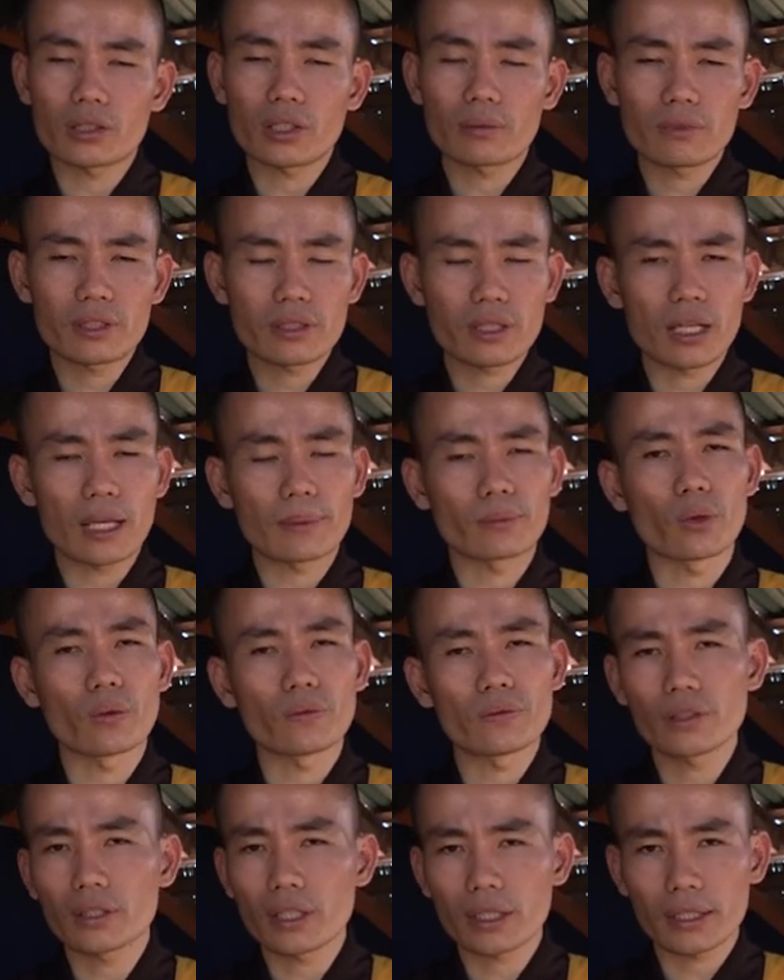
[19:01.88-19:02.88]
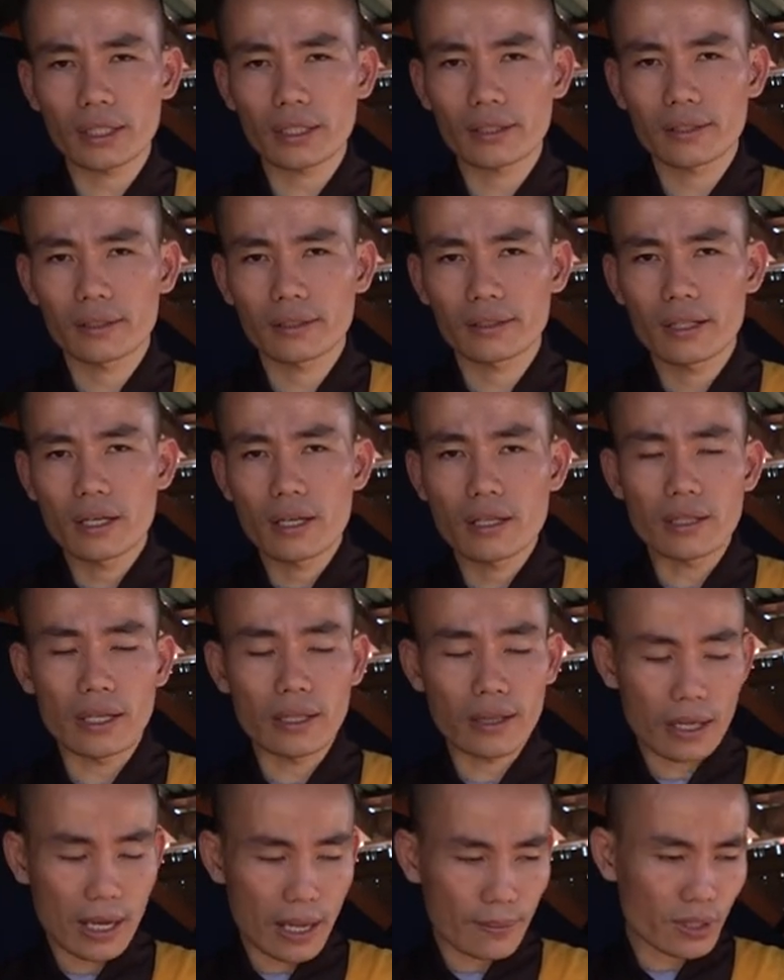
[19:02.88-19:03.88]
sống nó sẽ làm tổn phước rất nhanh vậy
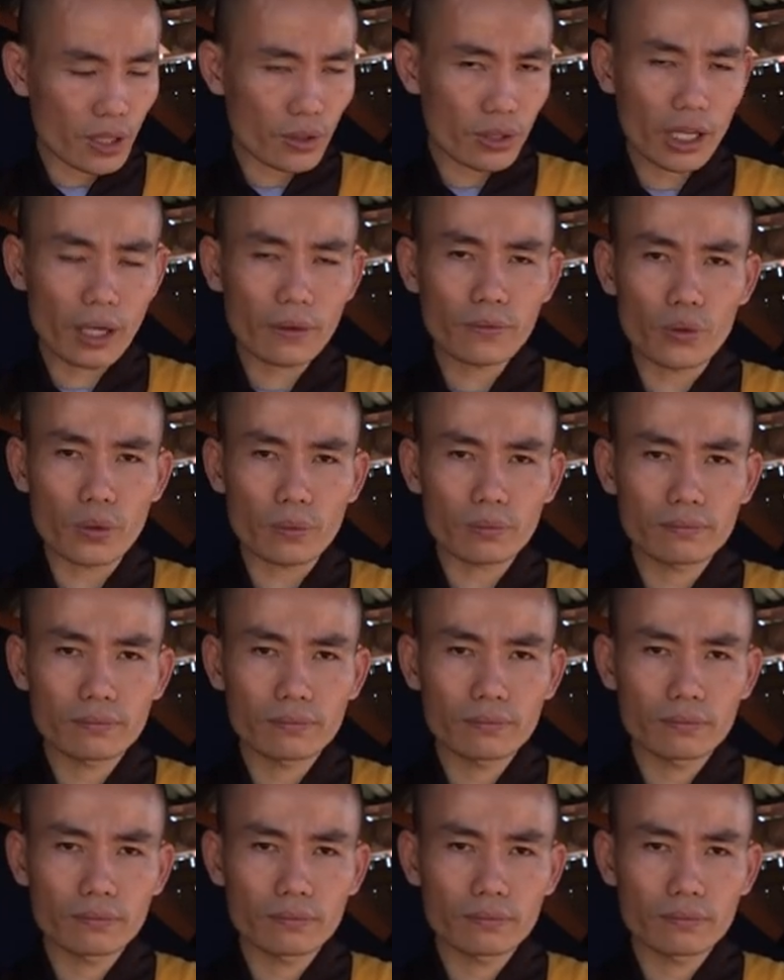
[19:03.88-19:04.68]
thì làm sao để khắc phục